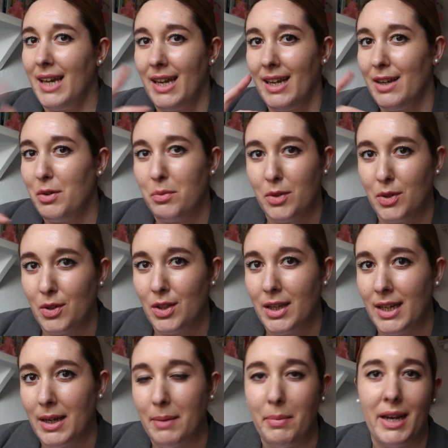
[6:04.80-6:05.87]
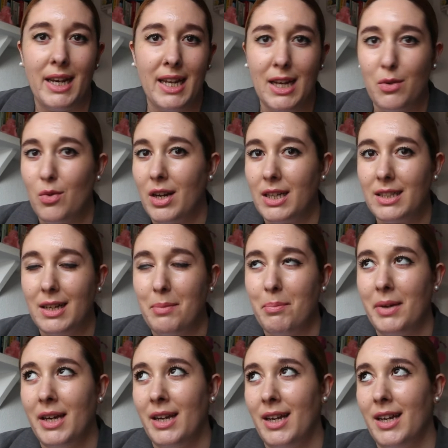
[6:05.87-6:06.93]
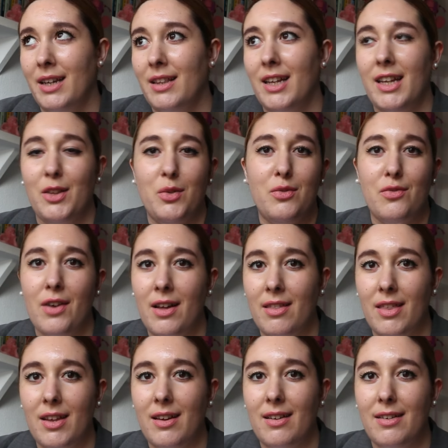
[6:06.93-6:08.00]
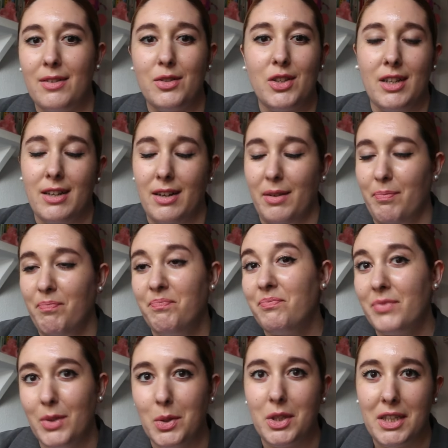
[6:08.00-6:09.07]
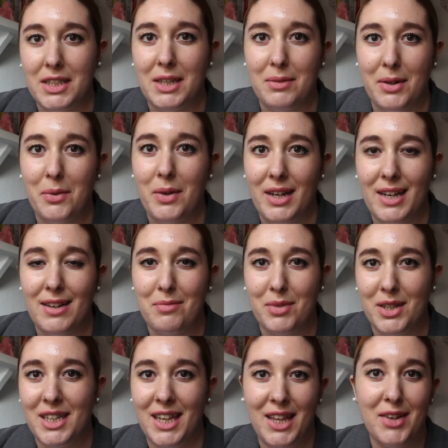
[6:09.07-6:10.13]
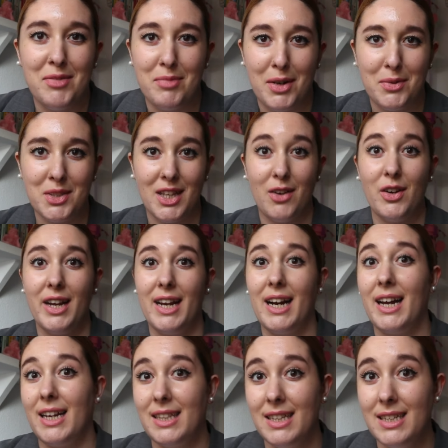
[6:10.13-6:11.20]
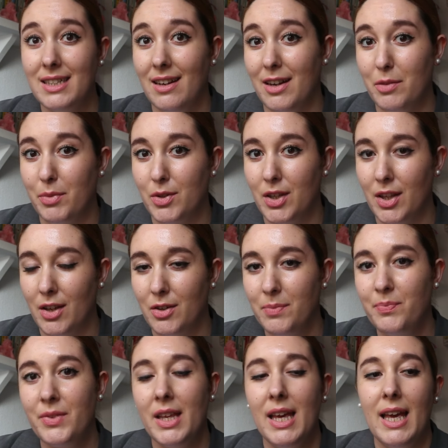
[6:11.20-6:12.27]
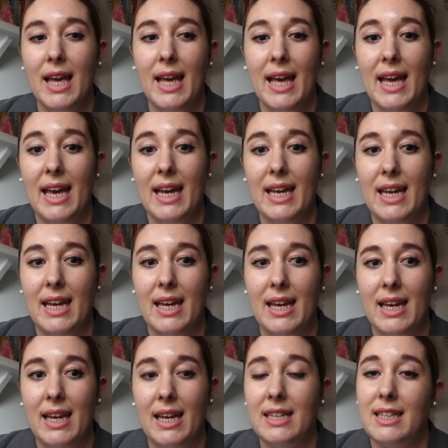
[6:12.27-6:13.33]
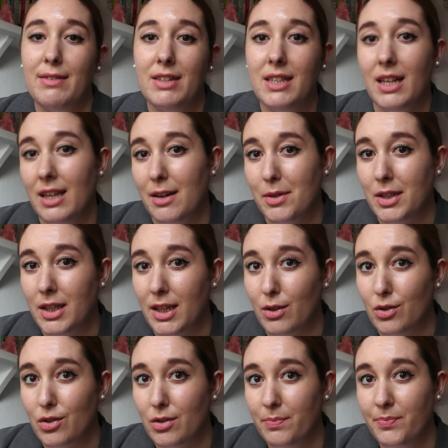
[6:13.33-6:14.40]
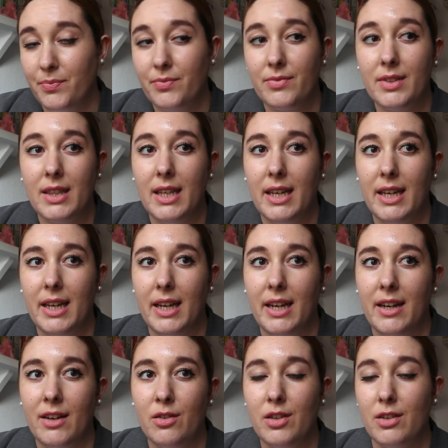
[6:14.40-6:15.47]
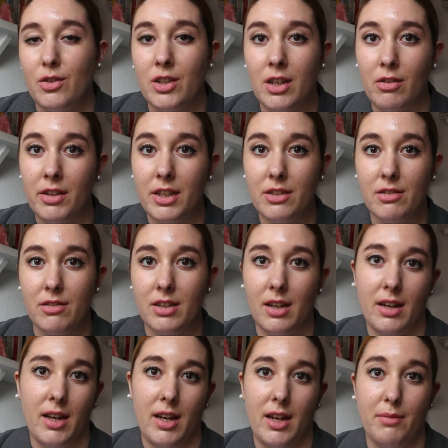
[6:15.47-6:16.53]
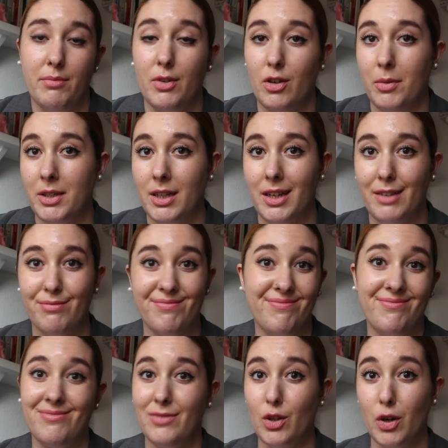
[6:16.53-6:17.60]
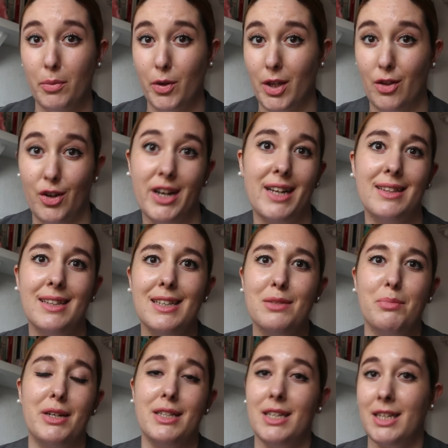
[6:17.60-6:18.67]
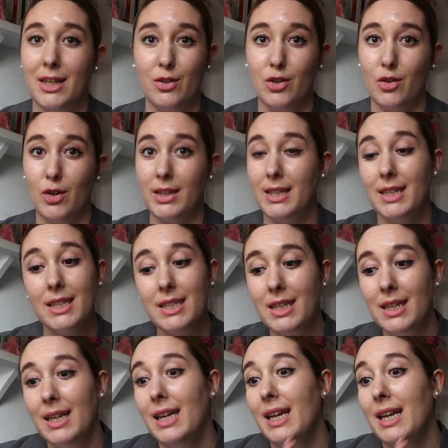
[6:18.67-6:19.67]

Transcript: eh, un montón de películas también de tu infancia, o sea, no sé, estaba guay la exposición, me ha gustado, era gratis la exposición, y estaba hasta el día 28 de enero, que no sé si me he dicho, o sea que la que que no he podido ir antes para enseñaroslo antes.